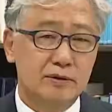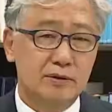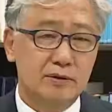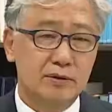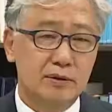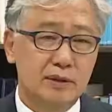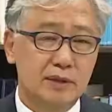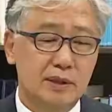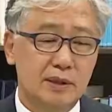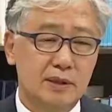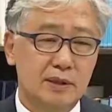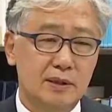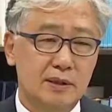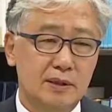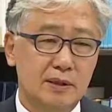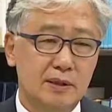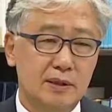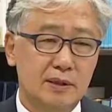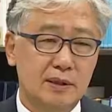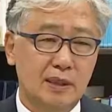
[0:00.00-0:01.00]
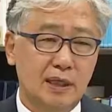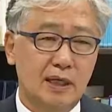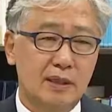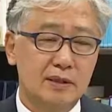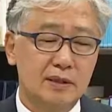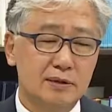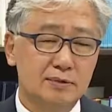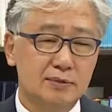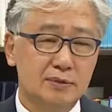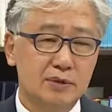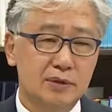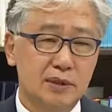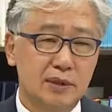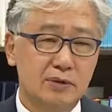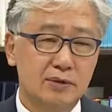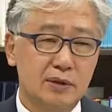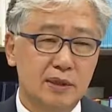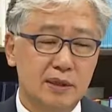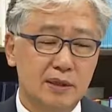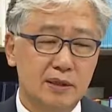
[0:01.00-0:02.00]
그리고 이제 갈등
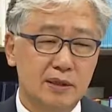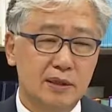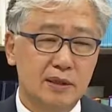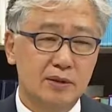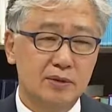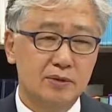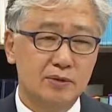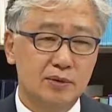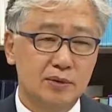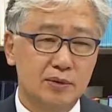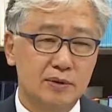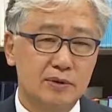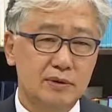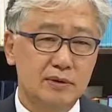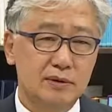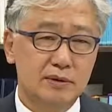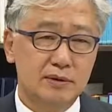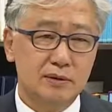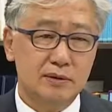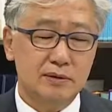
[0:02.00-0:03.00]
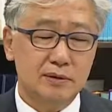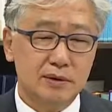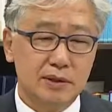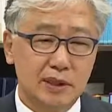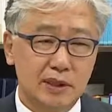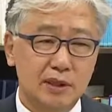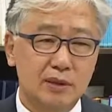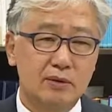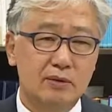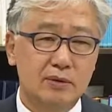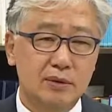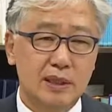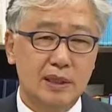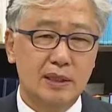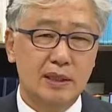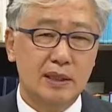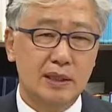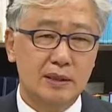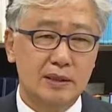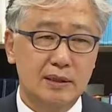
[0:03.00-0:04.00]
문제로 얘기돼주고 있는 음,
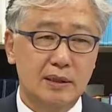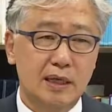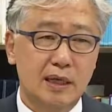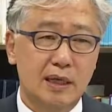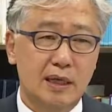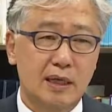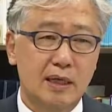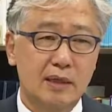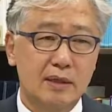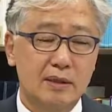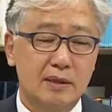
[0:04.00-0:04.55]
제2공항이라든가